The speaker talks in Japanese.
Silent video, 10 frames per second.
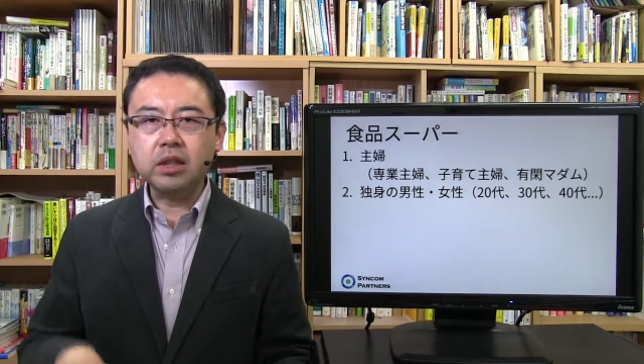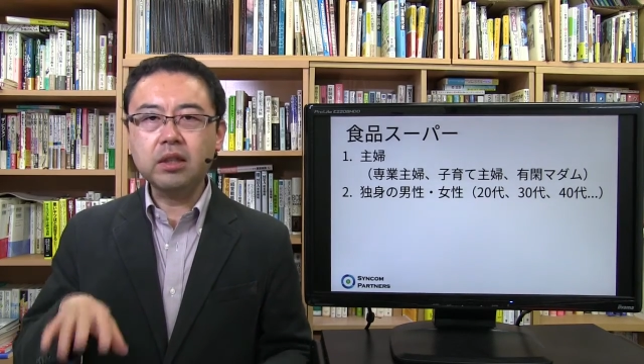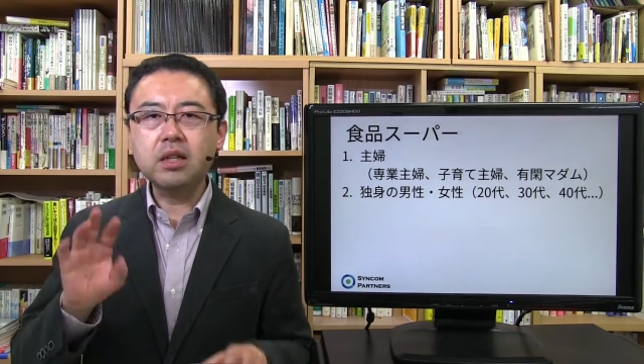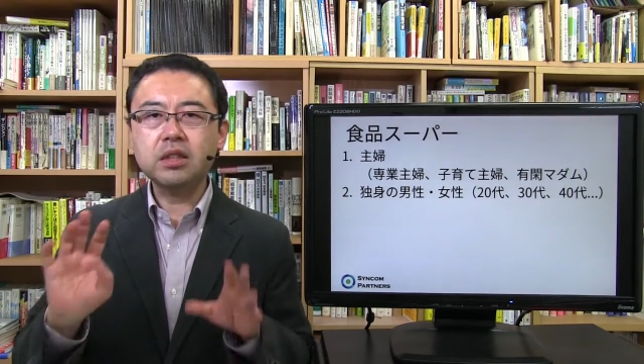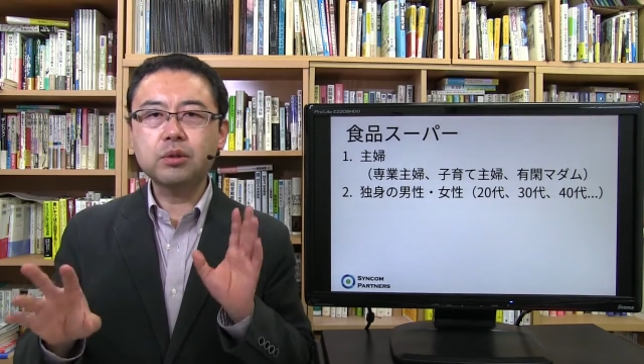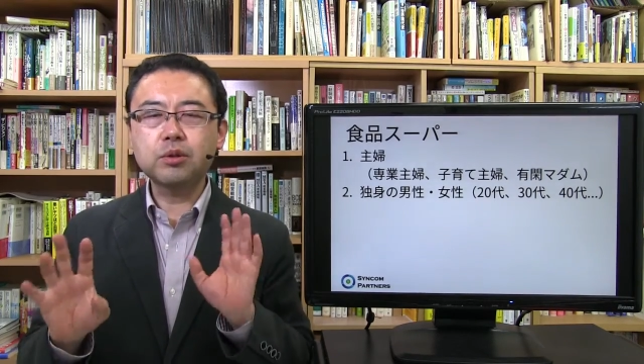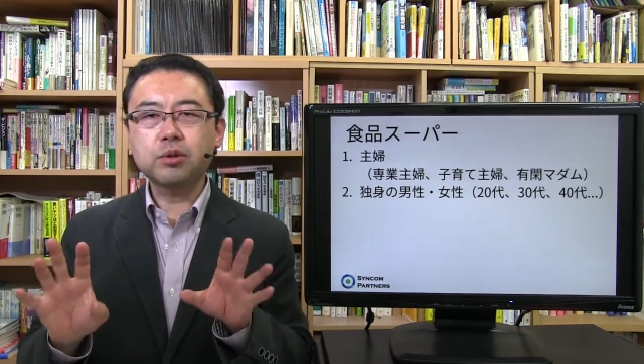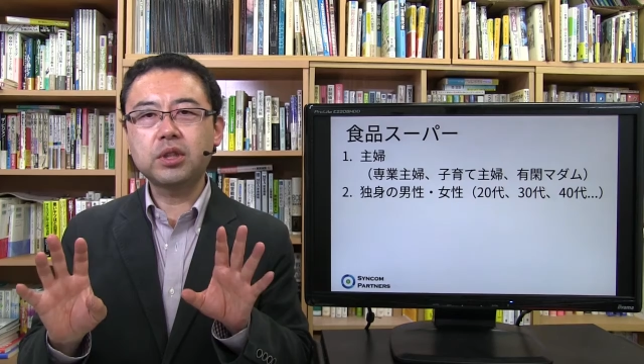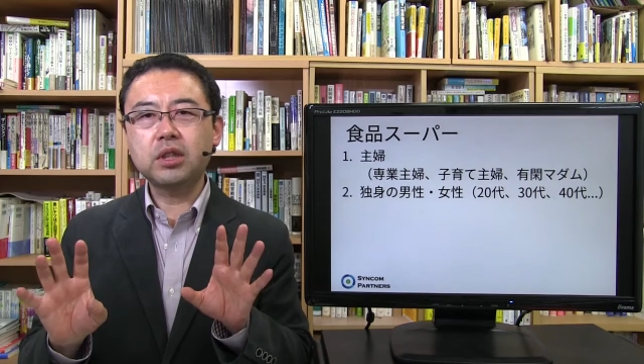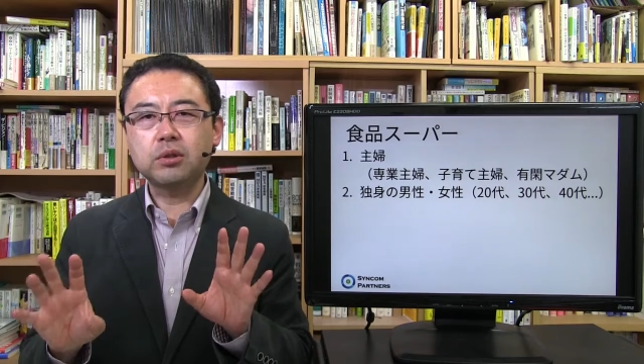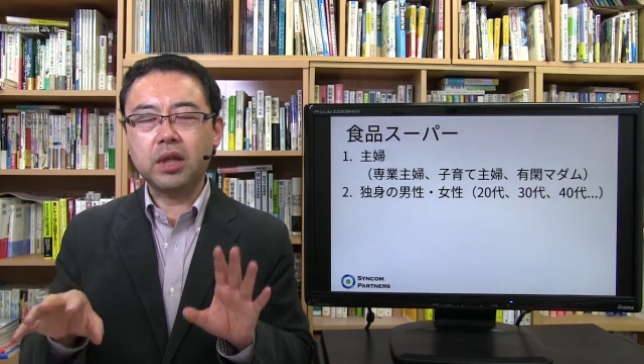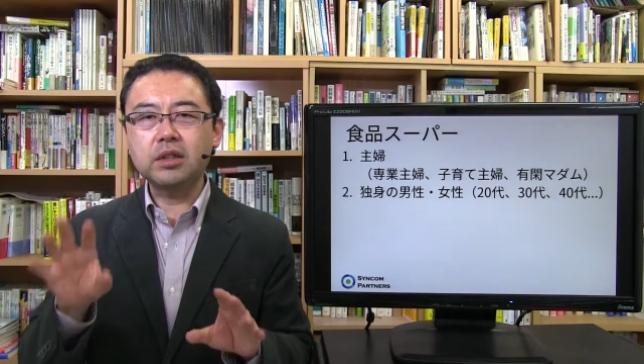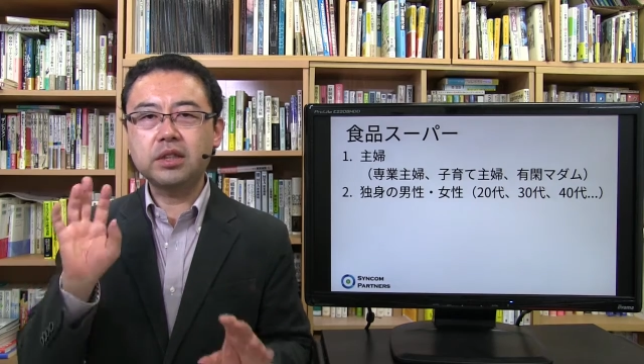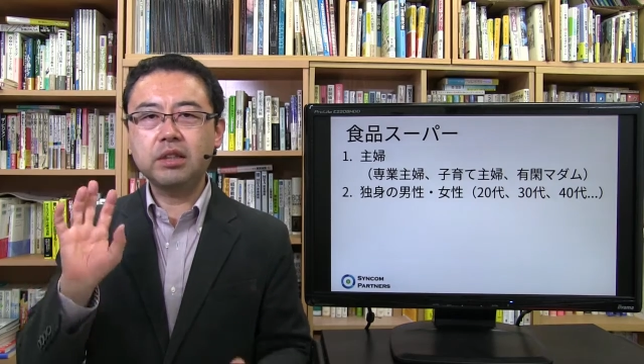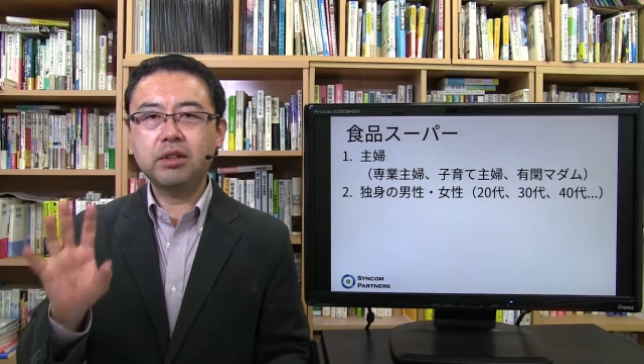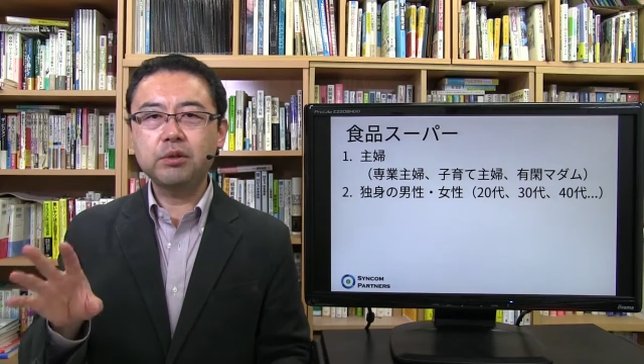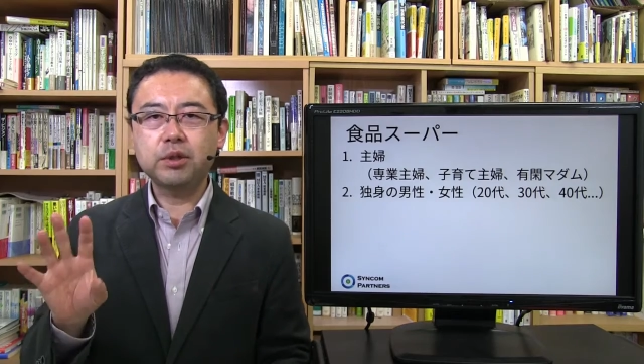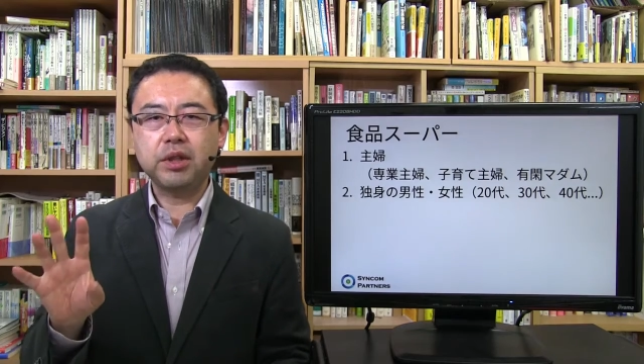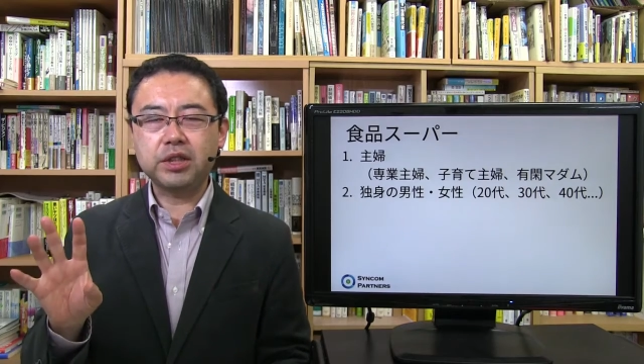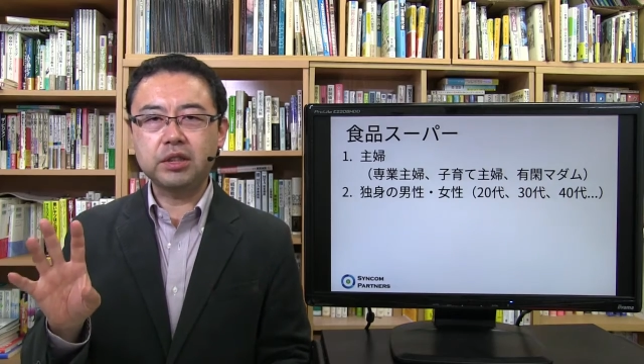で男性と女性だと男性は
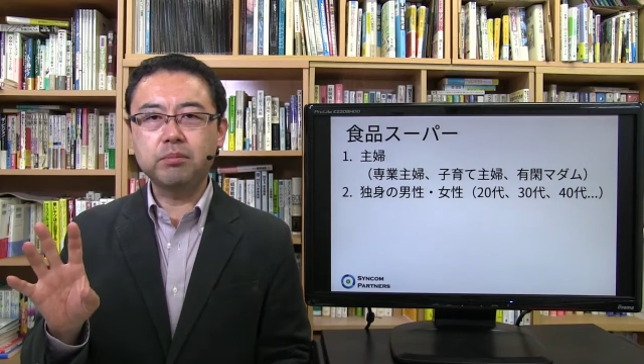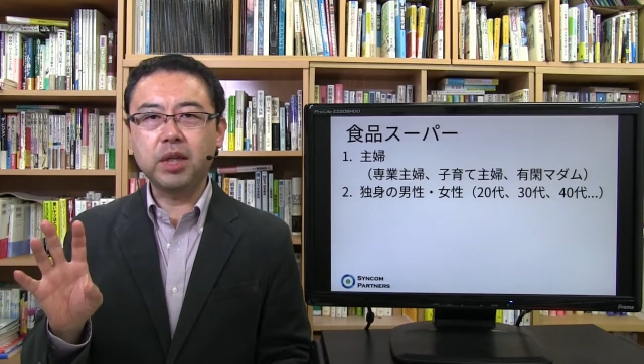料理はしない、